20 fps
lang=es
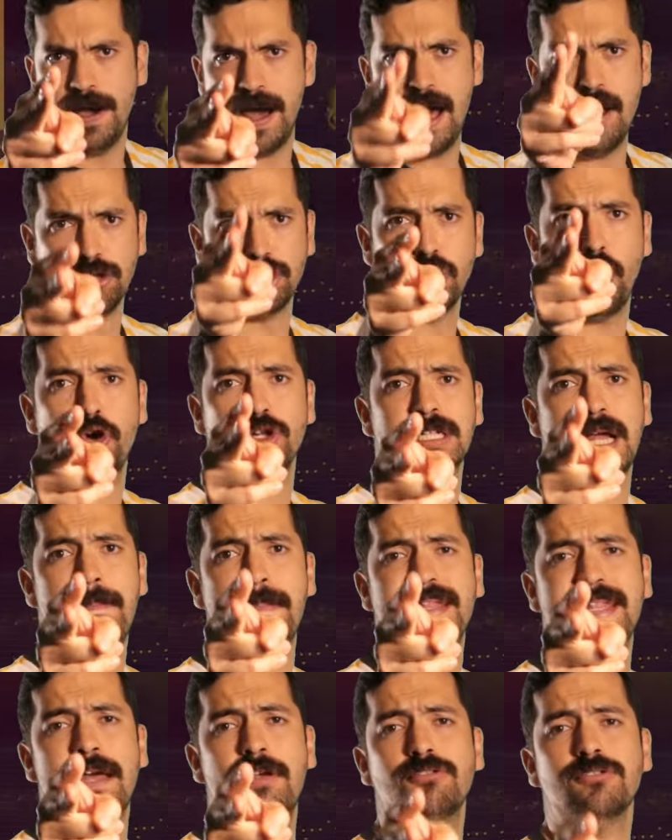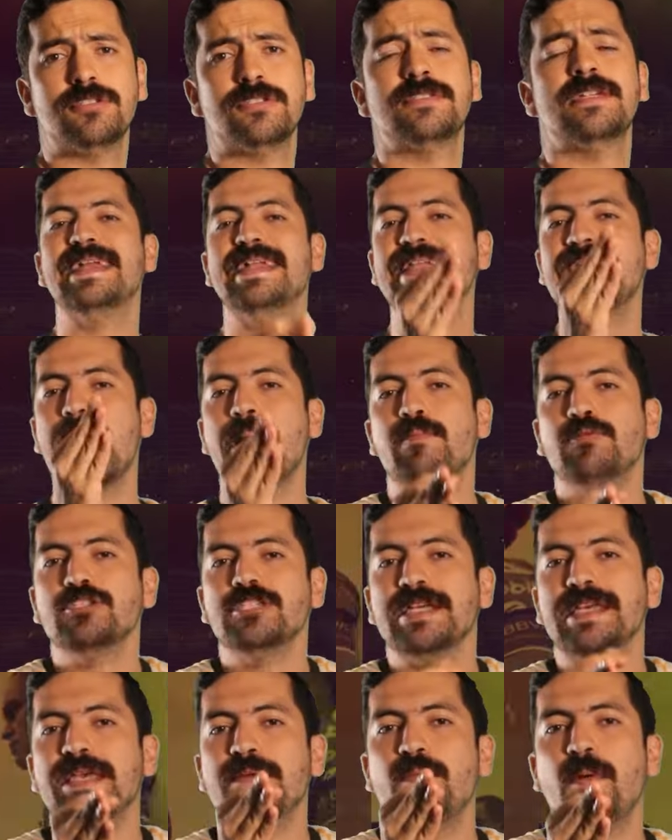a los ojos gambeteros. Teníamos
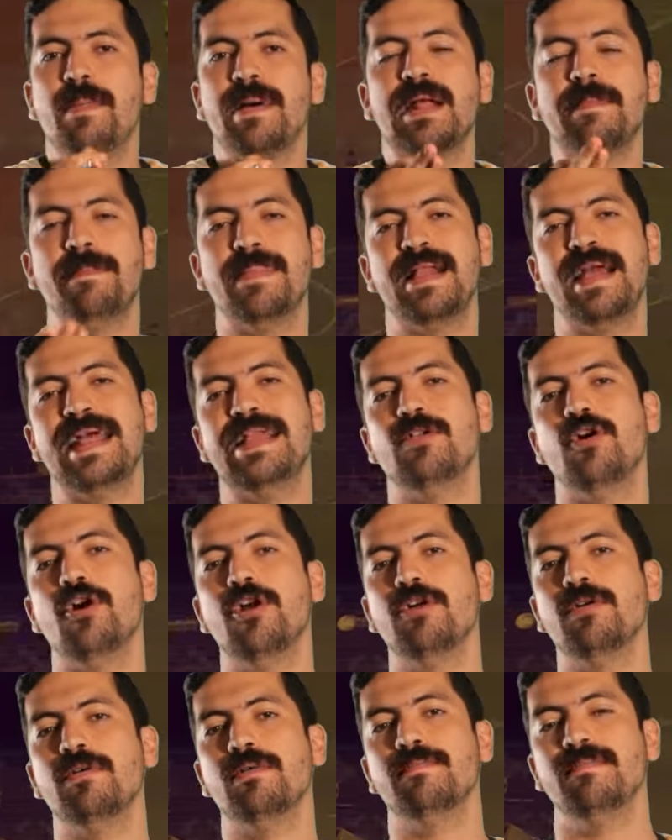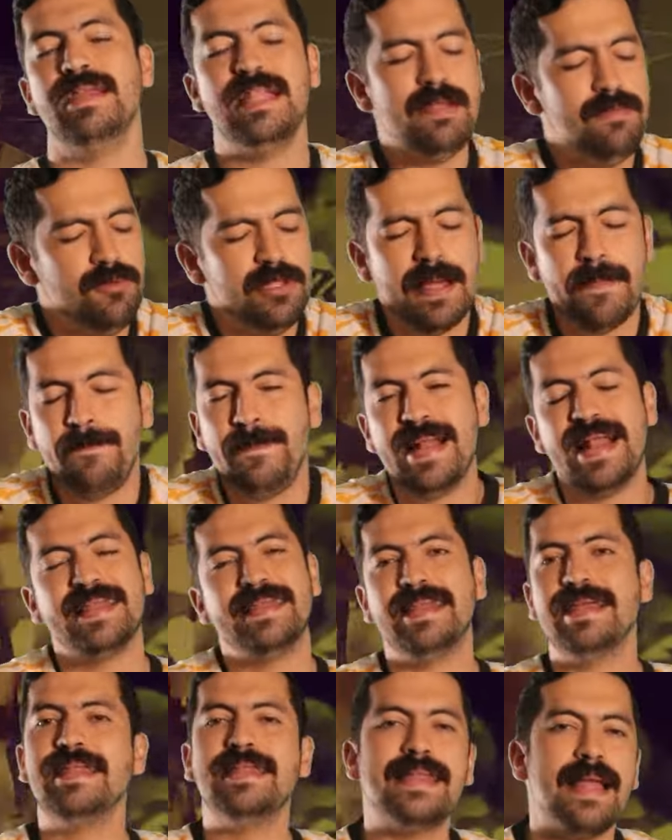equipo para pelear el oro, mínimo una
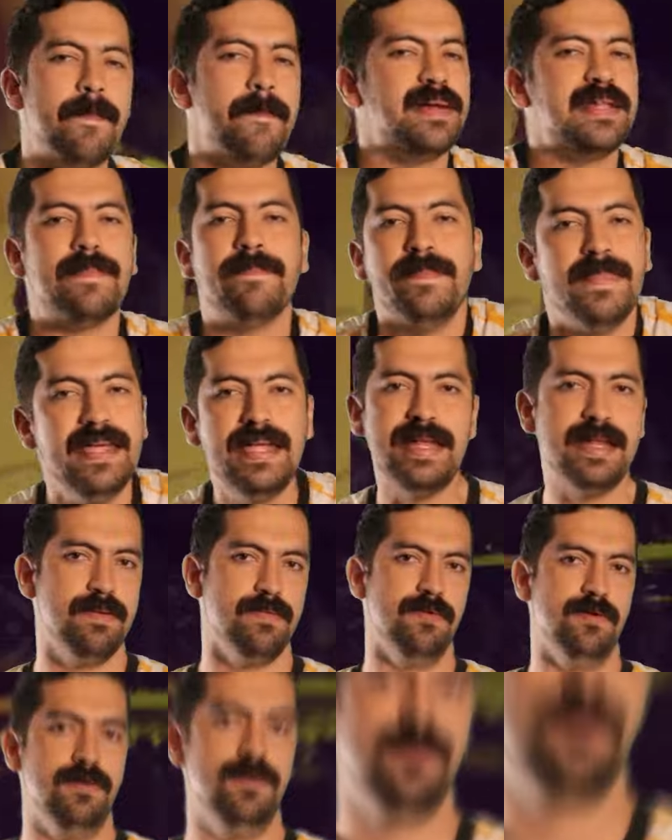platita, ah, mínimo.